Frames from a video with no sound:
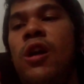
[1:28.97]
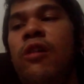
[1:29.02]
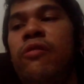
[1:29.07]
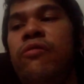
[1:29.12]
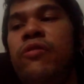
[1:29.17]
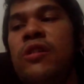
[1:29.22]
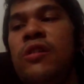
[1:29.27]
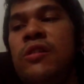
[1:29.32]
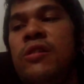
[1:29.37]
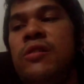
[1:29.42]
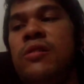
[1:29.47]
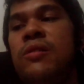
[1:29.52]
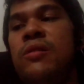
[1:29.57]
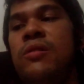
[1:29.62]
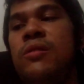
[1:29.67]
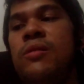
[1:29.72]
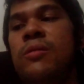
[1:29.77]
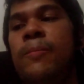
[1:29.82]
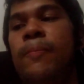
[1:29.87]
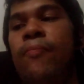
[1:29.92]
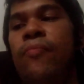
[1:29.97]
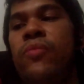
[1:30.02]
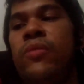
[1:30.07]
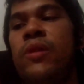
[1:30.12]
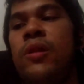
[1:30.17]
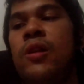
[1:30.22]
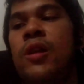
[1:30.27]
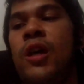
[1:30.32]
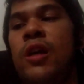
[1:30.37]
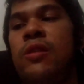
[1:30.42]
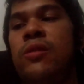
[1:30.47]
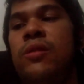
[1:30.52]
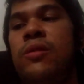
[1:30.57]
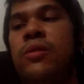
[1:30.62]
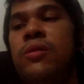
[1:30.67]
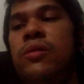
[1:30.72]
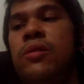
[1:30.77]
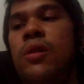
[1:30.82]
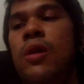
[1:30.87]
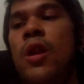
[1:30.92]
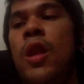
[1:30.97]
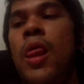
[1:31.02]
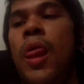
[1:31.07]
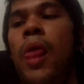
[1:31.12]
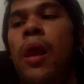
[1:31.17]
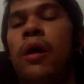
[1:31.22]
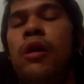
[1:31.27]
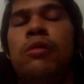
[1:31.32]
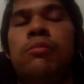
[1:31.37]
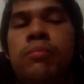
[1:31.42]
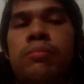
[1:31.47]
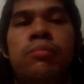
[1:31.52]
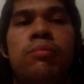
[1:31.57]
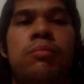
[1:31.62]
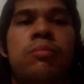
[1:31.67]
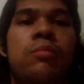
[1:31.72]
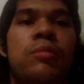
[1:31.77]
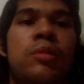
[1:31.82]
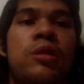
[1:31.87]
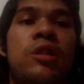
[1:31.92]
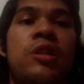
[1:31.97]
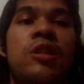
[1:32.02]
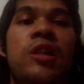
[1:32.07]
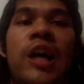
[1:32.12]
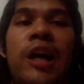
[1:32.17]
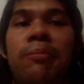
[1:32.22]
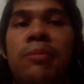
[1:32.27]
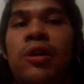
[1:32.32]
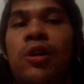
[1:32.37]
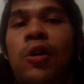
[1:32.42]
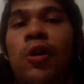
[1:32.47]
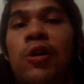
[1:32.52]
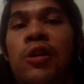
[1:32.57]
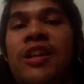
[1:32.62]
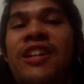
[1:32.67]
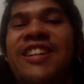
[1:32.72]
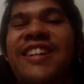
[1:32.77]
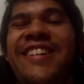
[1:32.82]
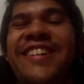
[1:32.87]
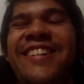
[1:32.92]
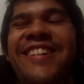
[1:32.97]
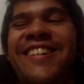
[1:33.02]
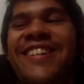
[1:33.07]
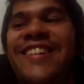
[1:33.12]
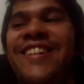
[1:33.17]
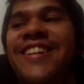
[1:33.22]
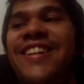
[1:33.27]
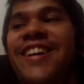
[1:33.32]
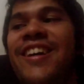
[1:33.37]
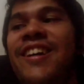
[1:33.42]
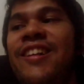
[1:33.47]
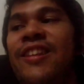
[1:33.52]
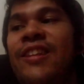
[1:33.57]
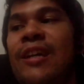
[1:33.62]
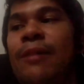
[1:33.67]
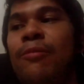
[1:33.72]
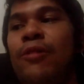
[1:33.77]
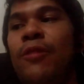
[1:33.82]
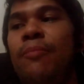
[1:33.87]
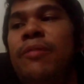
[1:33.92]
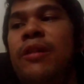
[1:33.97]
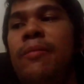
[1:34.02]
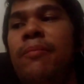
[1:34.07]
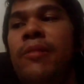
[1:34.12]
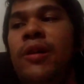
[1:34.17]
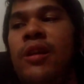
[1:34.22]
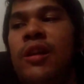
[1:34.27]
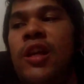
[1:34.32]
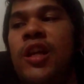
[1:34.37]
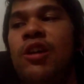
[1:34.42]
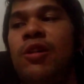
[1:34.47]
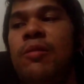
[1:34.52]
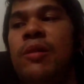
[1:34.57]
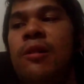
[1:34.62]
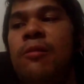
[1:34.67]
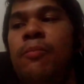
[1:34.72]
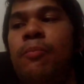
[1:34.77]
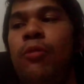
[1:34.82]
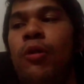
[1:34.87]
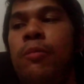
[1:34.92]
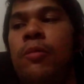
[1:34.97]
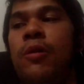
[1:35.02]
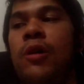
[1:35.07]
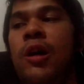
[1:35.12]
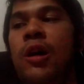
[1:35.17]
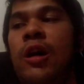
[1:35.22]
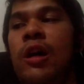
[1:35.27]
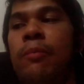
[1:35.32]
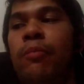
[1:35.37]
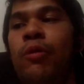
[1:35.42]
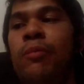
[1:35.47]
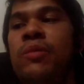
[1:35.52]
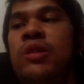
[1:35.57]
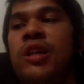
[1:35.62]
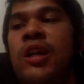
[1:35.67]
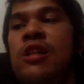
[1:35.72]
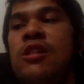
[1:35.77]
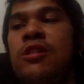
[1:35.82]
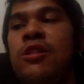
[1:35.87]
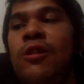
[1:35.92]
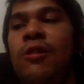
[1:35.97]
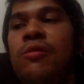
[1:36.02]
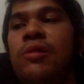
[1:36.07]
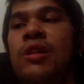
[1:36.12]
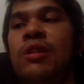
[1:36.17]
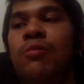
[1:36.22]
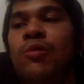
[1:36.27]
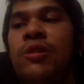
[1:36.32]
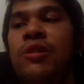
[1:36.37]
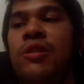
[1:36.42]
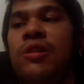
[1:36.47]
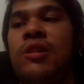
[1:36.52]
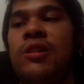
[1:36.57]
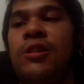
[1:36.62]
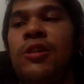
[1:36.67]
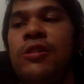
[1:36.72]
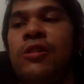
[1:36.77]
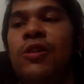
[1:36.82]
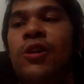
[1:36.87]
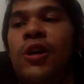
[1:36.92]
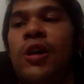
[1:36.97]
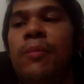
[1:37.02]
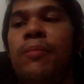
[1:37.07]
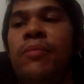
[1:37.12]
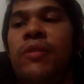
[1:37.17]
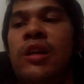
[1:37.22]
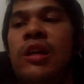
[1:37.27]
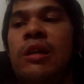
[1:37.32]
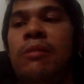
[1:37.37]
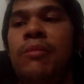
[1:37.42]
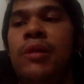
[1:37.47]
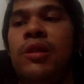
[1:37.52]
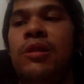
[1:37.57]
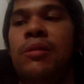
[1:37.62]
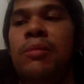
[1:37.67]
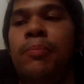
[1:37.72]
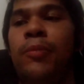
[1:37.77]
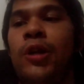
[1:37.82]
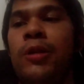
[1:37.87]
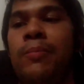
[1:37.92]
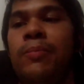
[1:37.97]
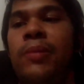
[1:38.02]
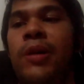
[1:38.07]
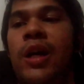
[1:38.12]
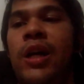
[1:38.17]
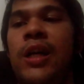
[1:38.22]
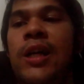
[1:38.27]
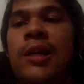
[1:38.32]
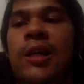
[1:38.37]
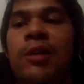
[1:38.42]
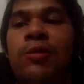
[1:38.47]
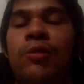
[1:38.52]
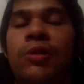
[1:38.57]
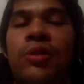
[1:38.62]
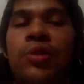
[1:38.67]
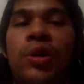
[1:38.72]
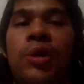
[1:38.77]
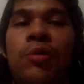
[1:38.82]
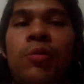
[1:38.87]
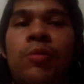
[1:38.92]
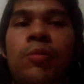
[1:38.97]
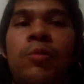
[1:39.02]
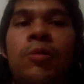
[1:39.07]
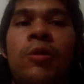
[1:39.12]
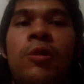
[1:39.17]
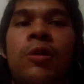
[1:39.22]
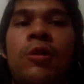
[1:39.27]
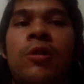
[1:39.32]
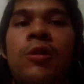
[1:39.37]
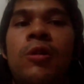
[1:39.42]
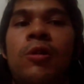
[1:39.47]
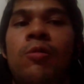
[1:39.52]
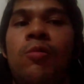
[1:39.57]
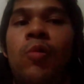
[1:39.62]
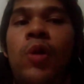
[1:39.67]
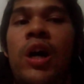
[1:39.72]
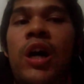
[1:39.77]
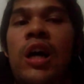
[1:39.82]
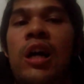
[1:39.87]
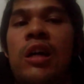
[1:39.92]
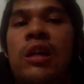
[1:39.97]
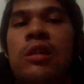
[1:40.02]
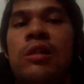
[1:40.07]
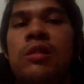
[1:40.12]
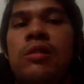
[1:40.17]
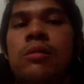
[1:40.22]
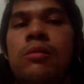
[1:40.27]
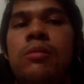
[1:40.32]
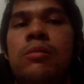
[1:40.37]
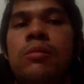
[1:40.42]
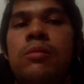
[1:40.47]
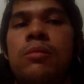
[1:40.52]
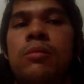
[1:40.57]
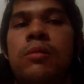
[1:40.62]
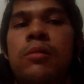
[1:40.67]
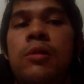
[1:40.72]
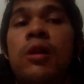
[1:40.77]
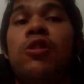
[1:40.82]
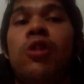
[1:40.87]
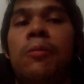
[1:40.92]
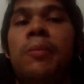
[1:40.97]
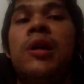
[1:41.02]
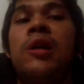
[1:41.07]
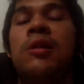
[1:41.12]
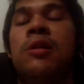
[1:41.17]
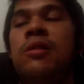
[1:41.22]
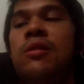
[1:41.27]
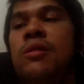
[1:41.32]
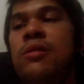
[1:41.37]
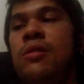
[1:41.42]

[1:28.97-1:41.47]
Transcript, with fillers: ever Cat t e r r i e r ชื่ออ่านไม่ออกนะครับเขาพิมพ์มาอย่างนี้เขาว่าผมใช้ storywater.com นะมันปลอดภัยและรวดเร็วกว่าเรื่องของมึง